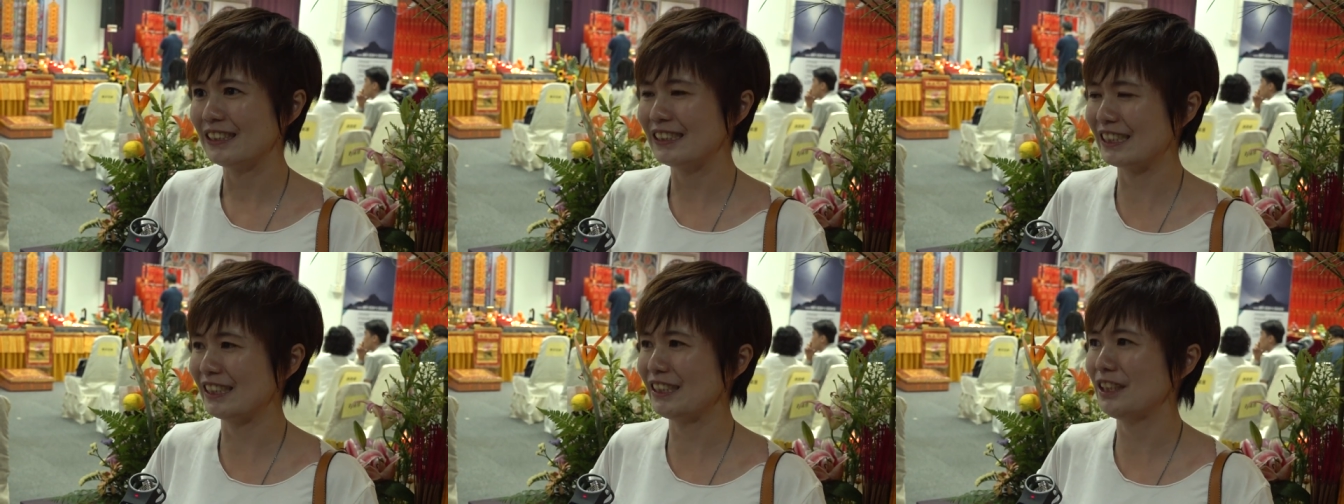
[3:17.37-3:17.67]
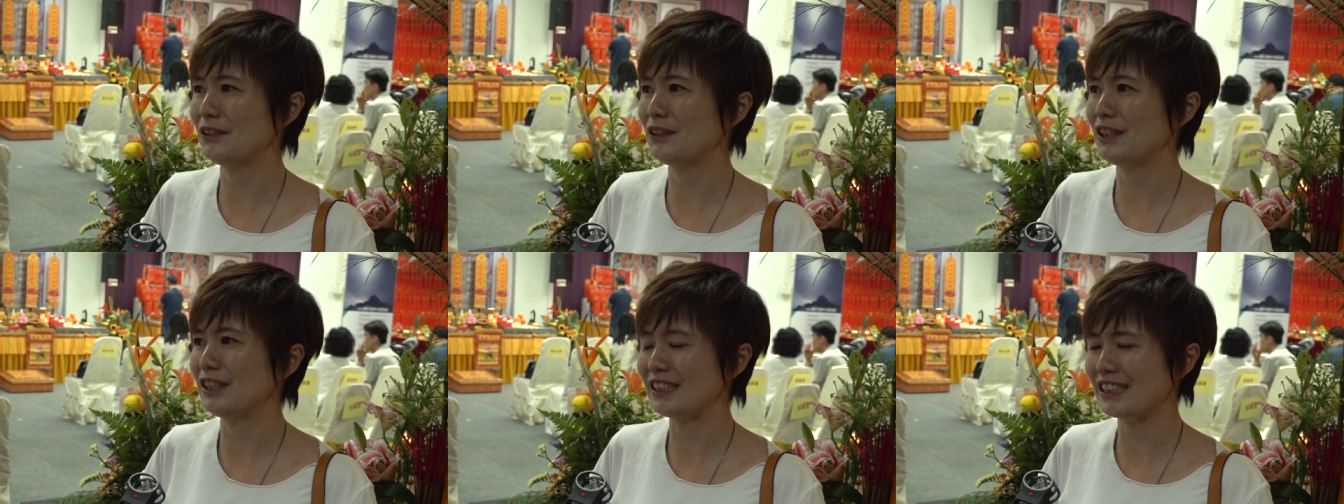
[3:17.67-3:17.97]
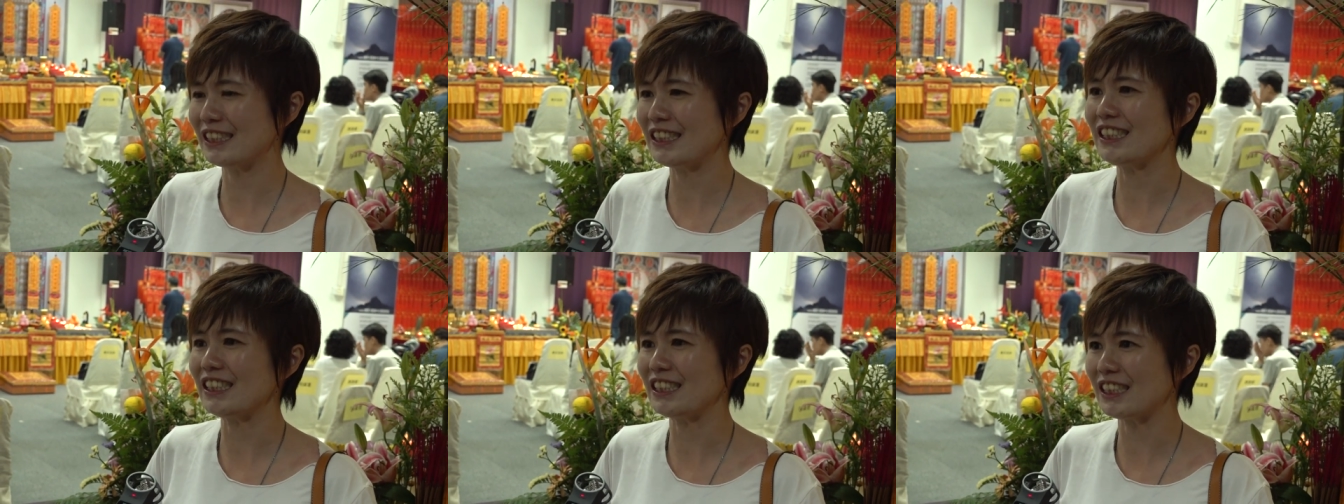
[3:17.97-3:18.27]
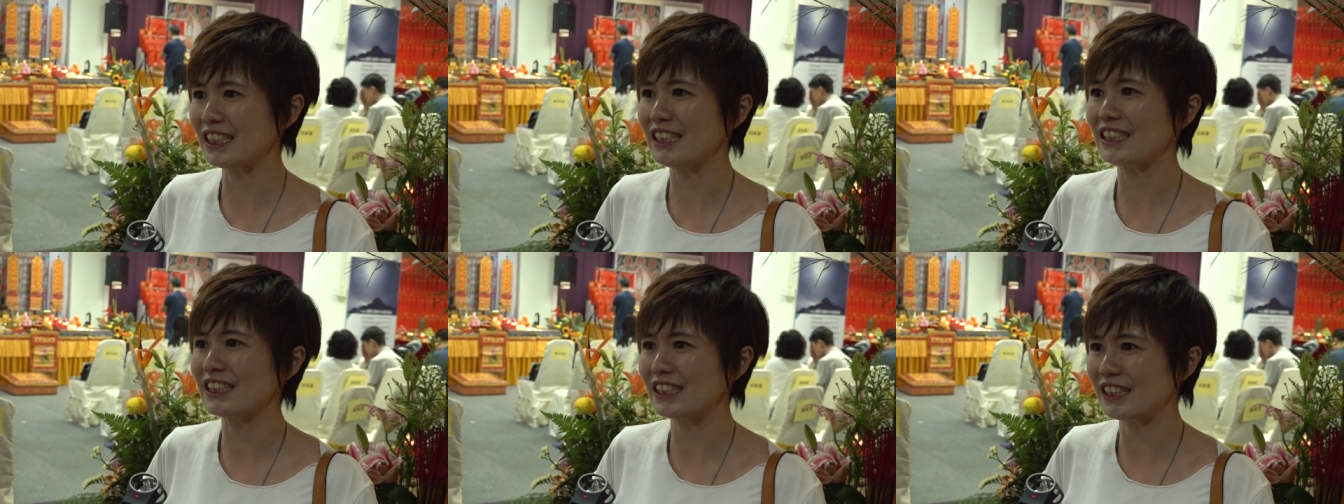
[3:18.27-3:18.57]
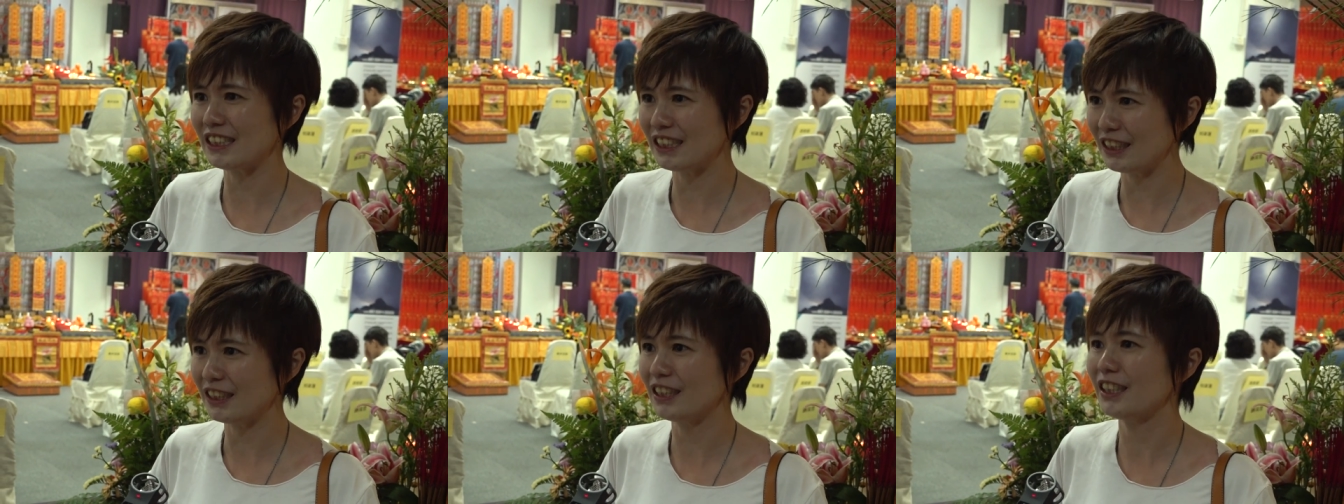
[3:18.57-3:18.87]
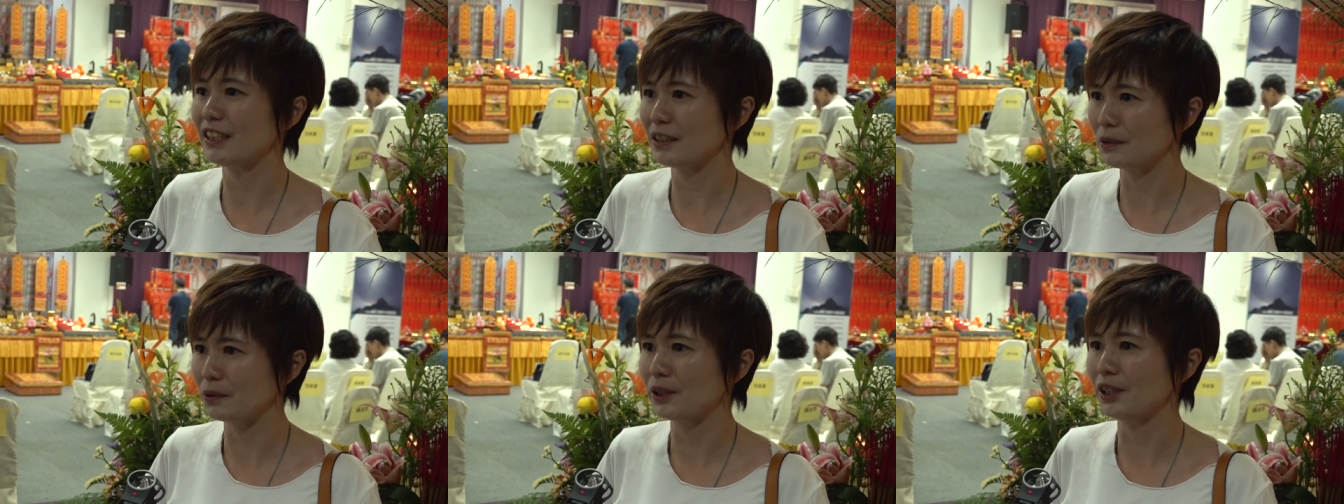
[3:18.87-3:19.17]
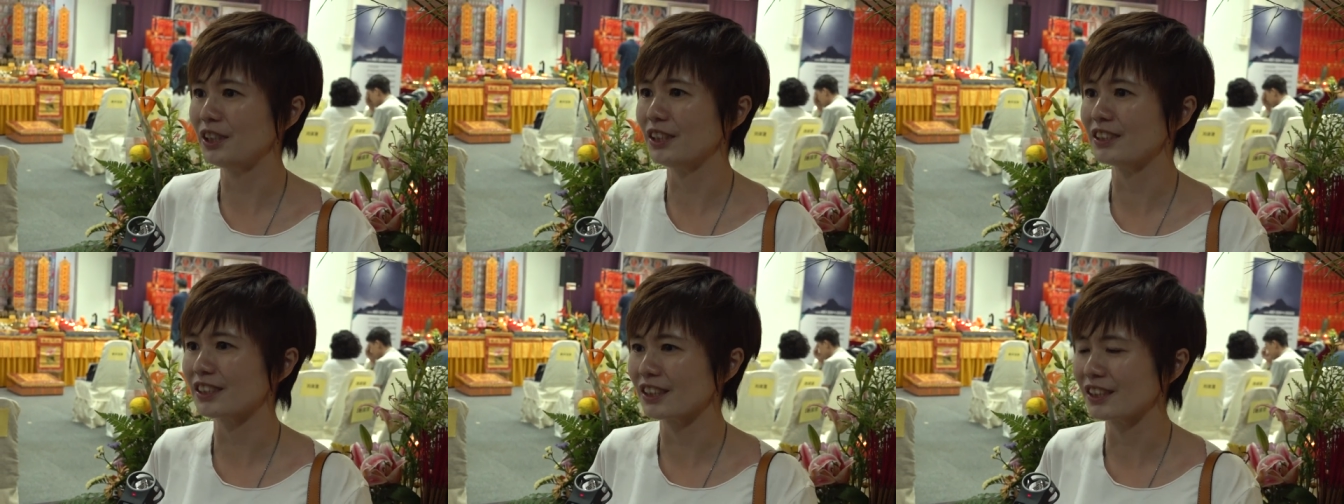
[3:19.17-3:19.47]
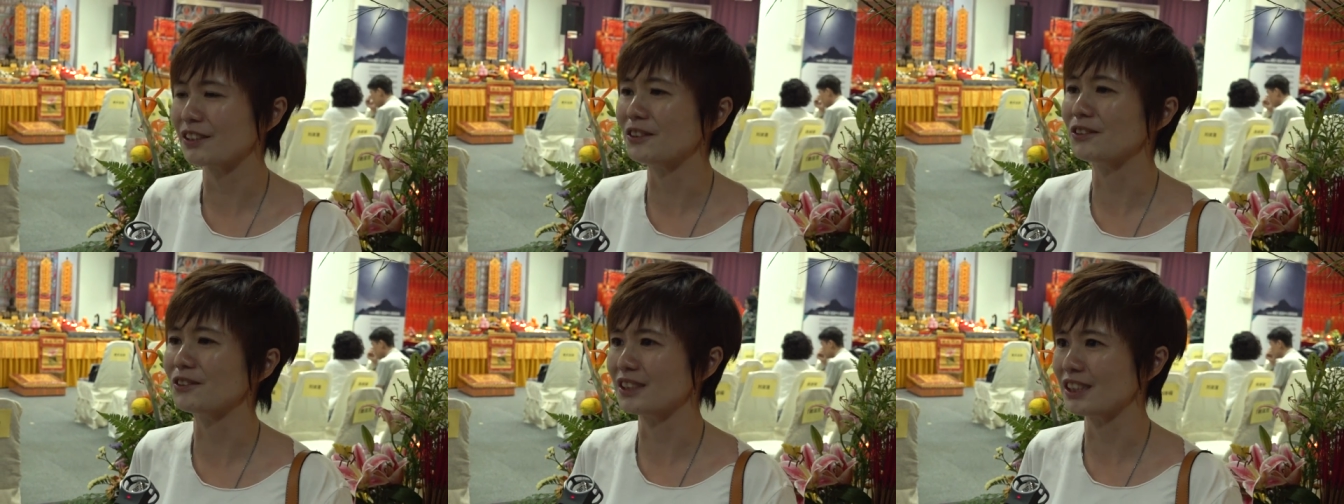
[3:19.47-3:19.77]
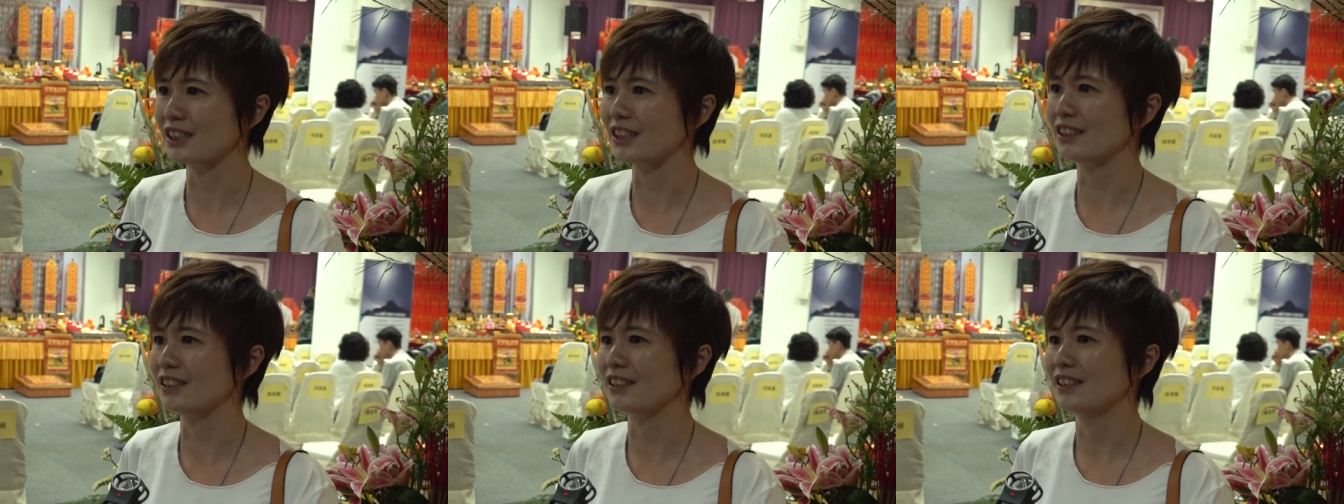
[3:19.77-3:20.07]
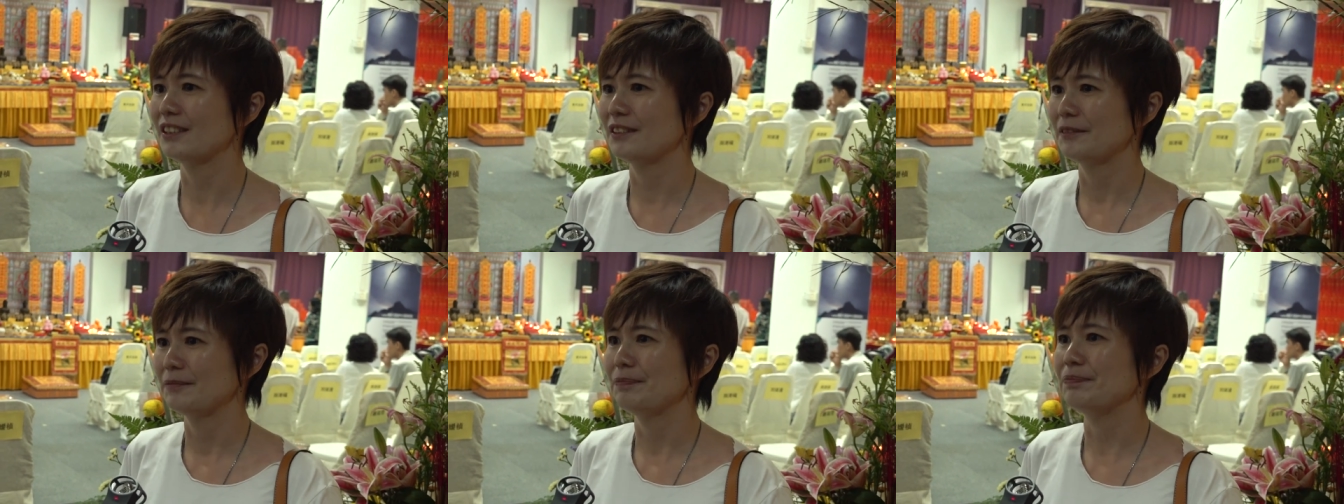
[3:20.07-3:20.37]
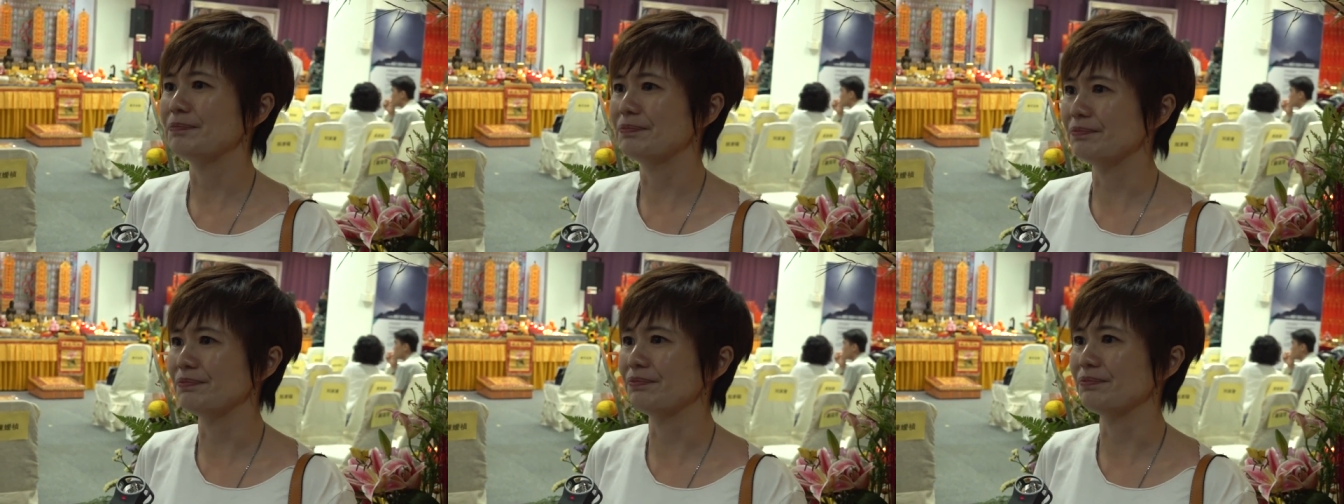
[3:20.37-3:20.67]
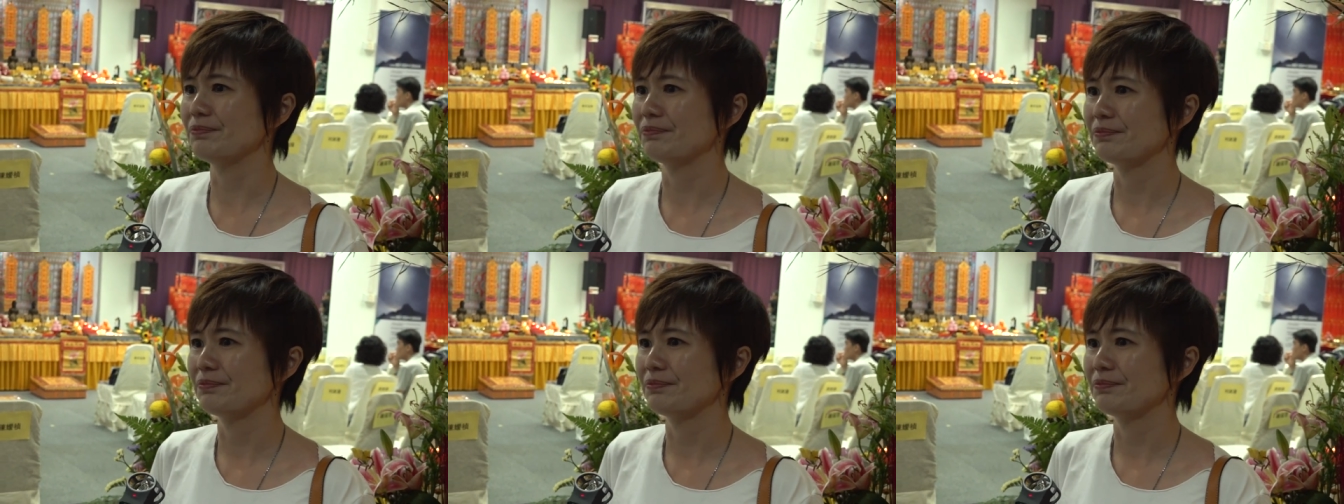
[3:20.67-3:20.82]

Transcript: 只有你自己亲自去体会这个东西。嗯，